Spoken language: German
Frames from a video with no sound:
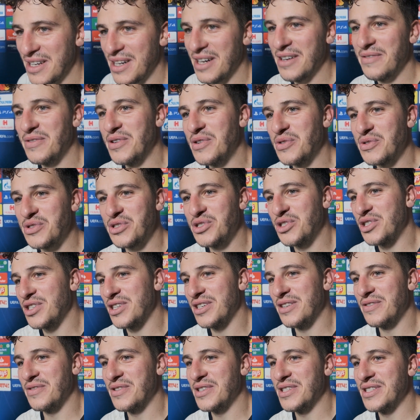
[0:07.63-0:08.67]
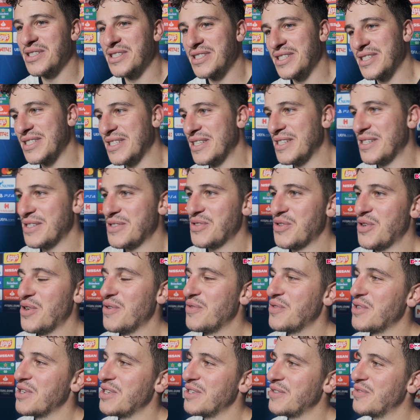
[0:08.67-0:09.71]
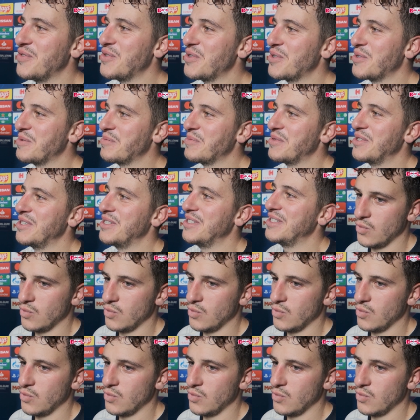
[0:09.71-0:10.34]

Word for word: einfach losgeschrien, weil es äh, so häufig ja nicht vorkommt.